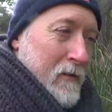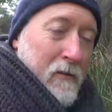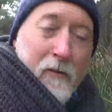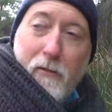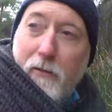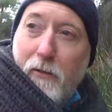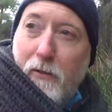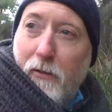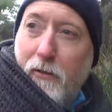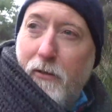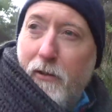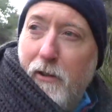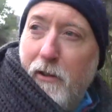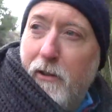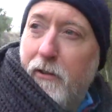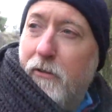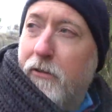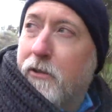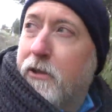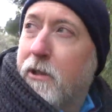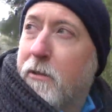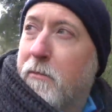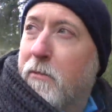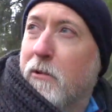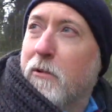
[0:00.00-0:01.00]
dónde
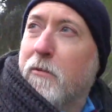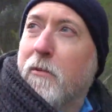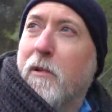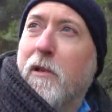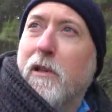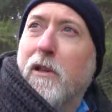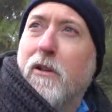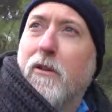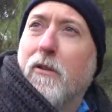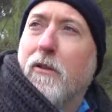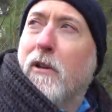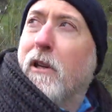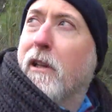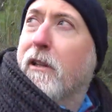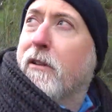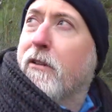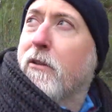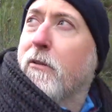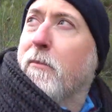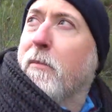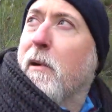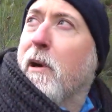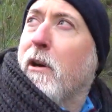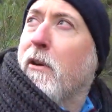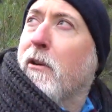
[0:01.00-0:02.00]
nos hemos venido la
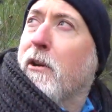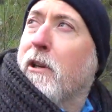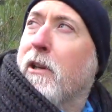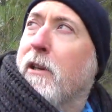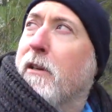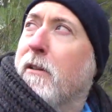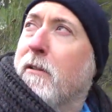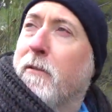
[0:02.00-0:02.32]
tropa hoy.